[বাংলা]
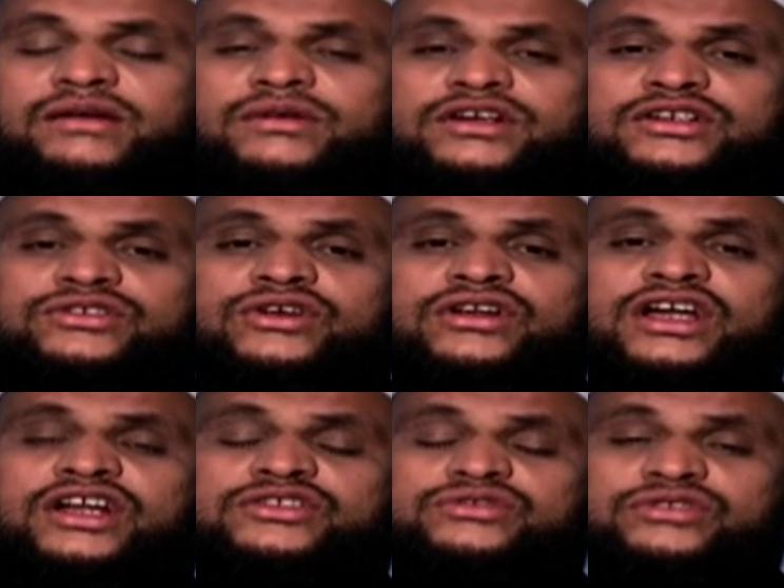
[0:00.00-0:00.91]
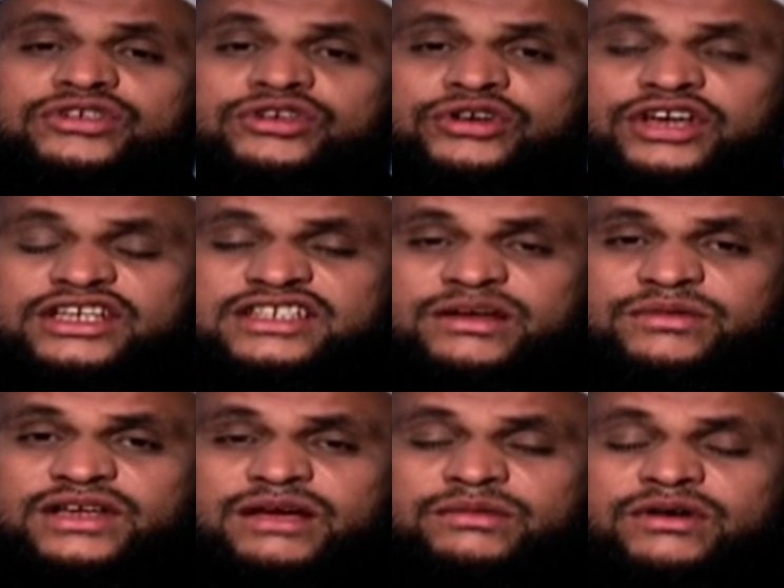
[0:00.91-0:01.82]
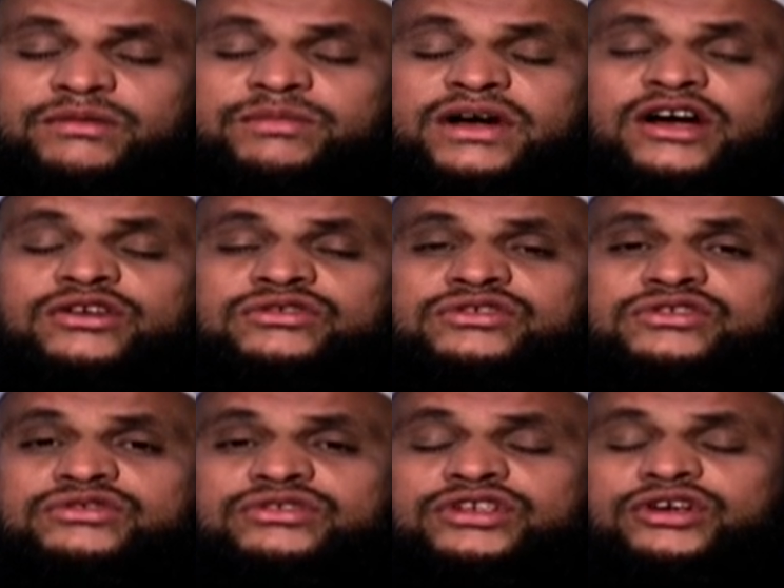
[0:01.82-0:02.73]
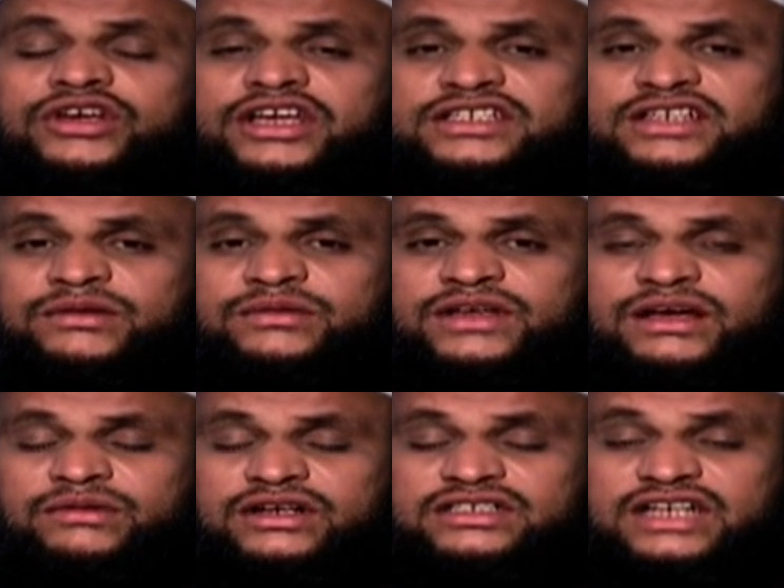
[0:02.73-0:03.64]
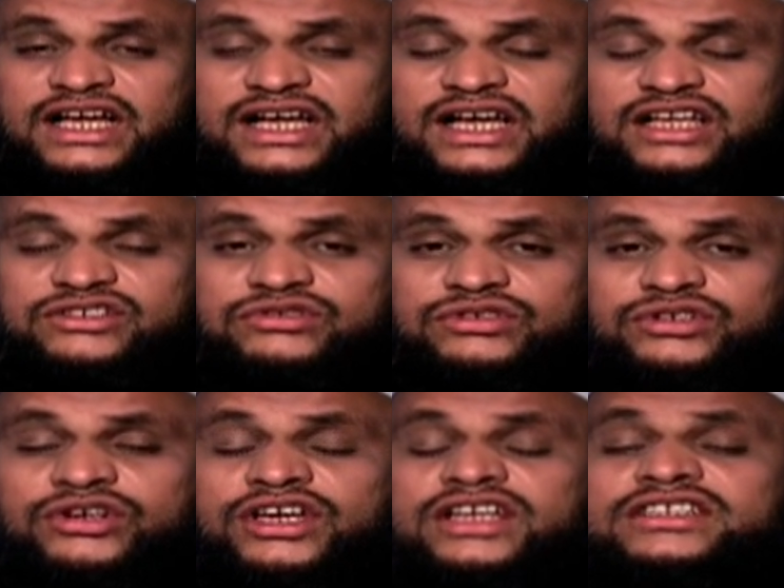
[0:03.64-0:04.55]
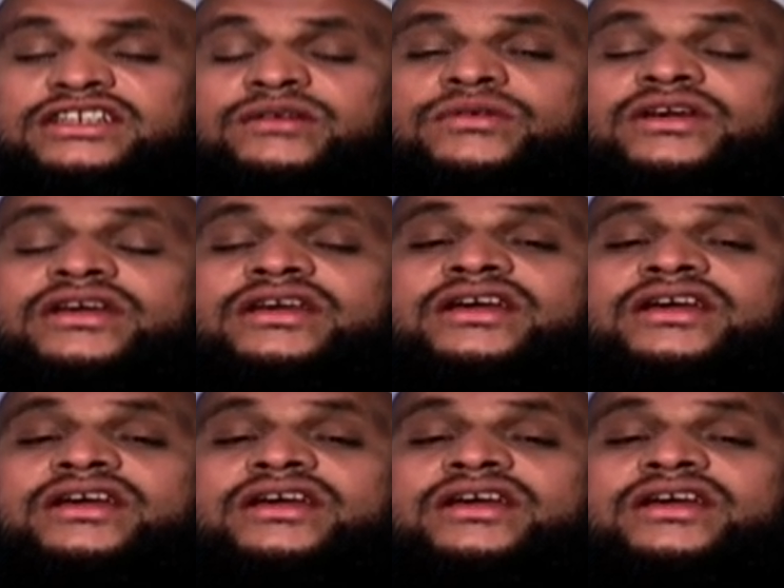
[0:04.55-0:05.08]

আমার ডলার চুরি হয়ে যাবে আমার পাউন্ড চুরি হয়ে যাবে আমার টাকা চুরি হয়ে যাবে